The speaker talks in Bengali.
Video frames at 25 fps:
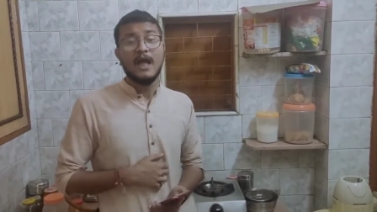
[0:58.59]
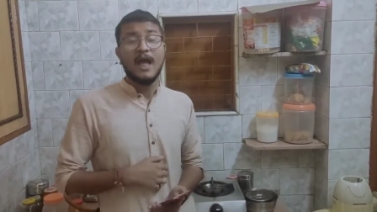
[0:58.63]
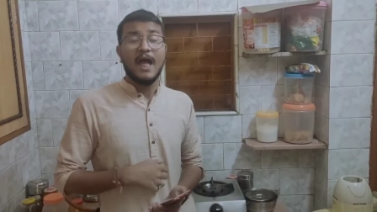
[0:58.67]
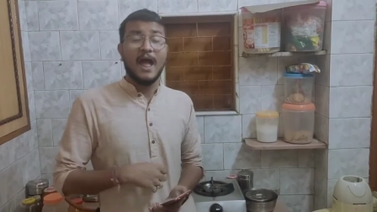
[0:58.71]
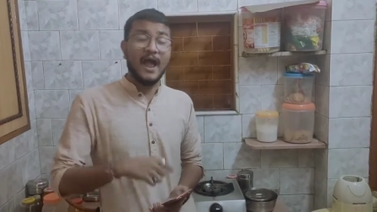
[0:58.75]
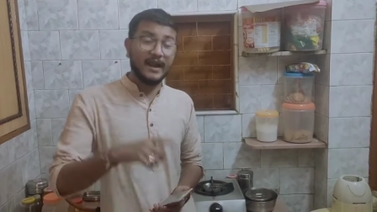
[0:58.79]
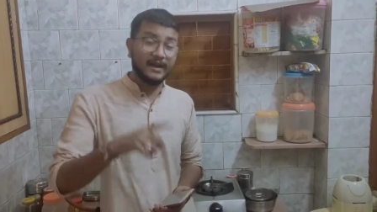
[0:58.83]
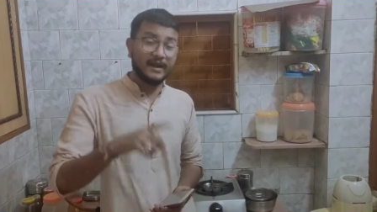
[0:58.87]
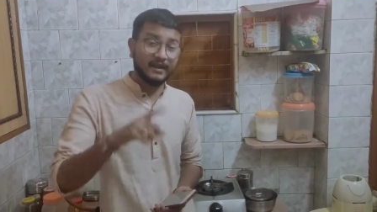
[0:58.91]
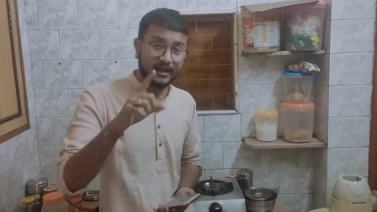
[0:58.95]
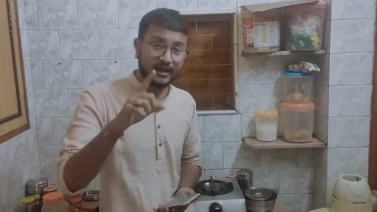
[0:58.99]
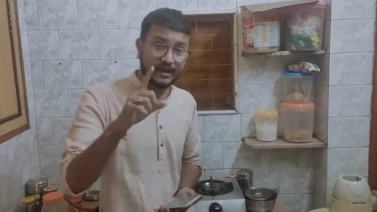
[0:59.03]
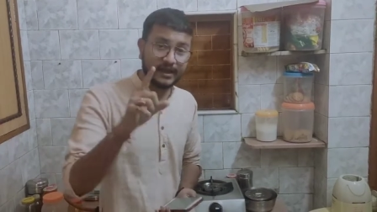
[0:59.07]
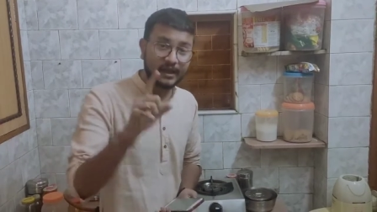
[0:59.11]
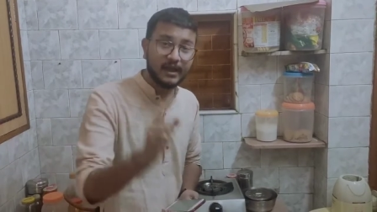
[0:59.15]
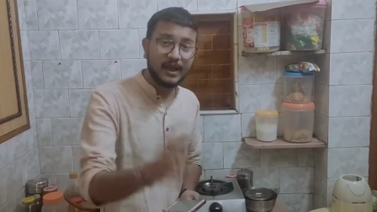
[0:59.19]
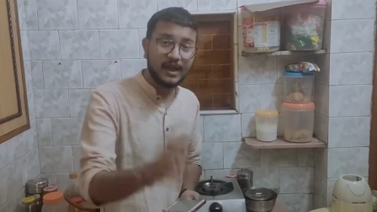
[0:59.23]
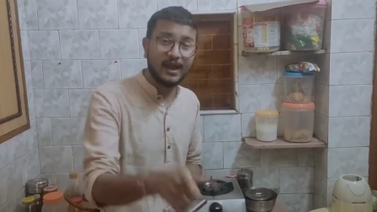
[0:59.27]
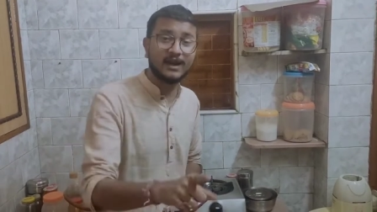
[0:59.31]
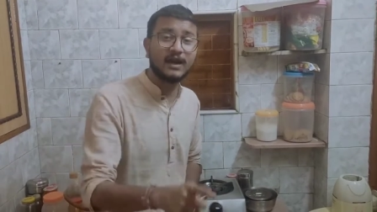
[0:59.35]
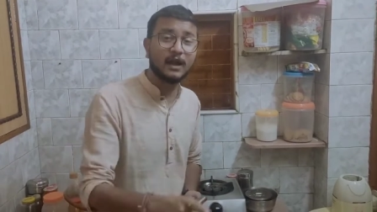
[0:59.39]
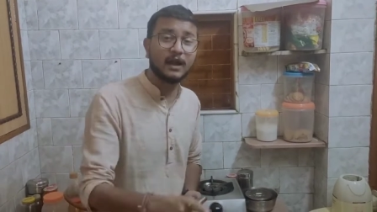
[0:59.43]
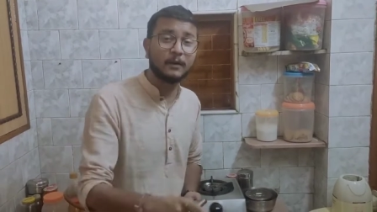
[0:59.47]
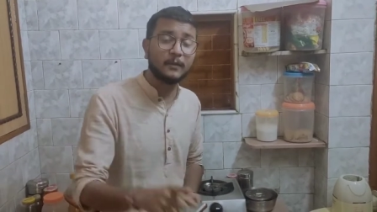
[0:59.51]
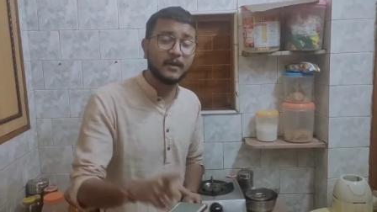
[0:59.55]
হ্যাঁ একটা
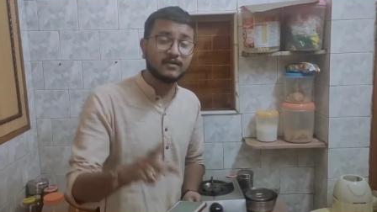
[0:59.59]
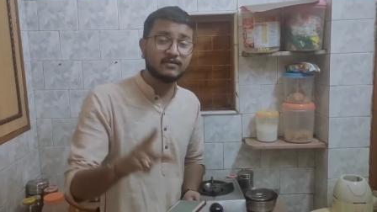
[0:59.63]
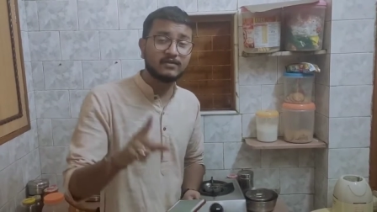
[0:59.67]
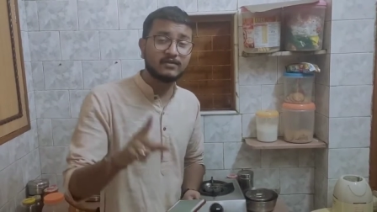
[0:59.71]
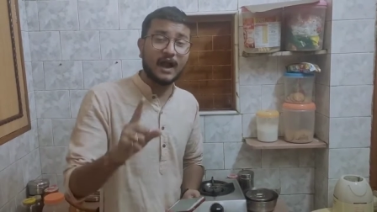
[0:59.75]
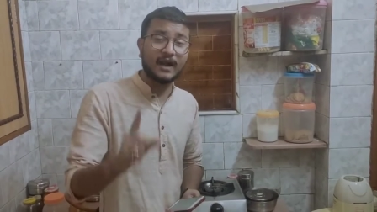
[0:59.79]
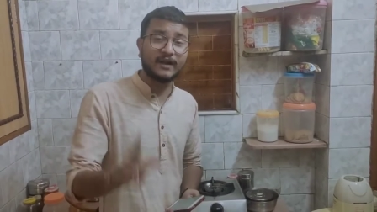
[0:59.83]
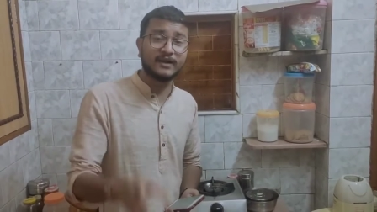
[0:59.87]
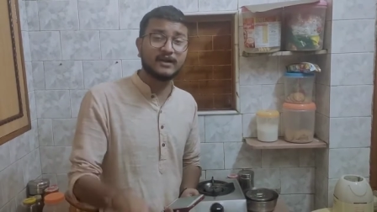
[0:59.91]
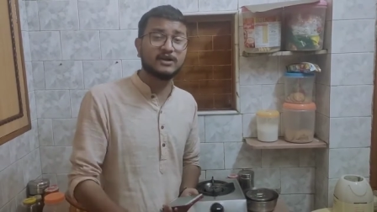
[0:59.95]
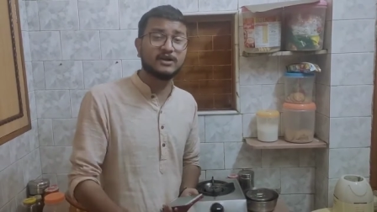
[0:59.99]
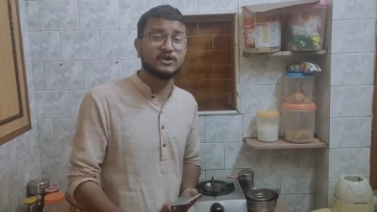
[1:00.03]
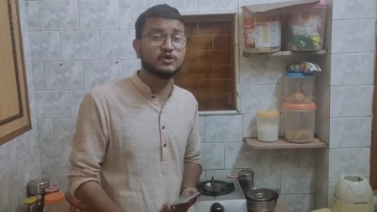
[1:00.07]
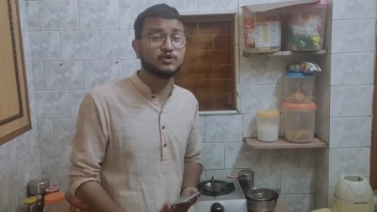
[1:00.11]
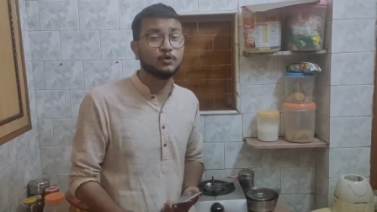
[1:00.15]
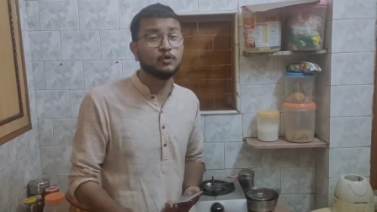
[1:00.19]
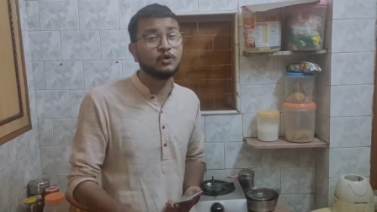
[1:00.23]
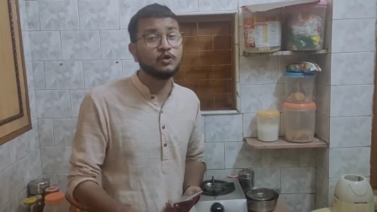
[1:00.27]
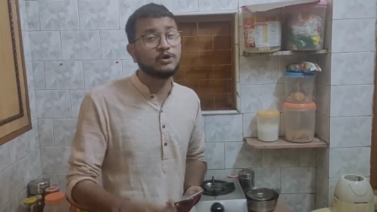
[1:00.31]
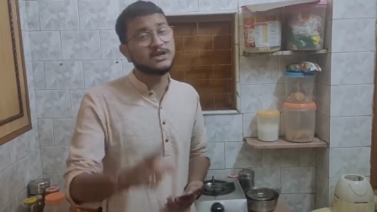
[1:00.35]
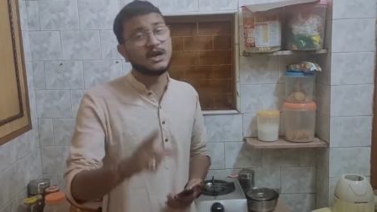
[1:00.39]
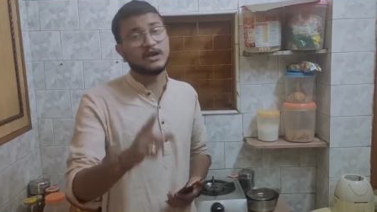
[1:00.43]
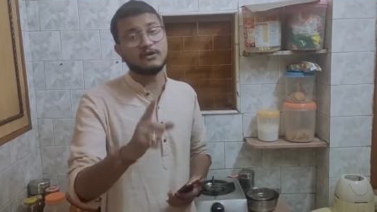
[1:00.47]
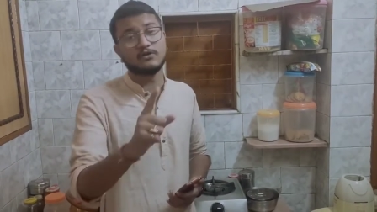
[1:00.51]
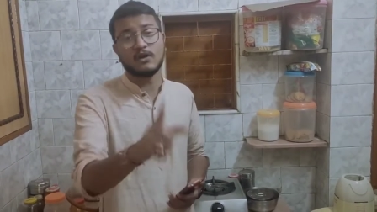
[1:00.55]
খেয়াল রাখবেন দাড়ির
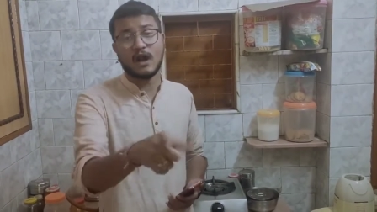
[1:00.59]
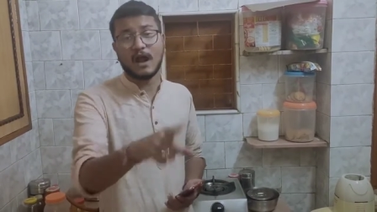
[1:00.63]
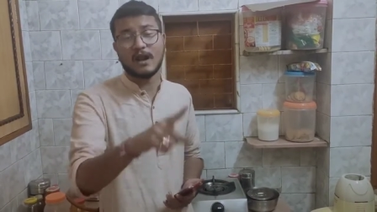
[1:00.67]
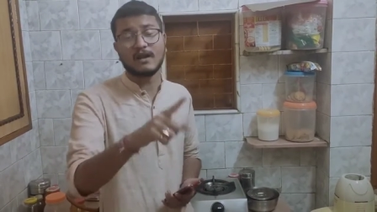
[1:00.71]
চুল যেন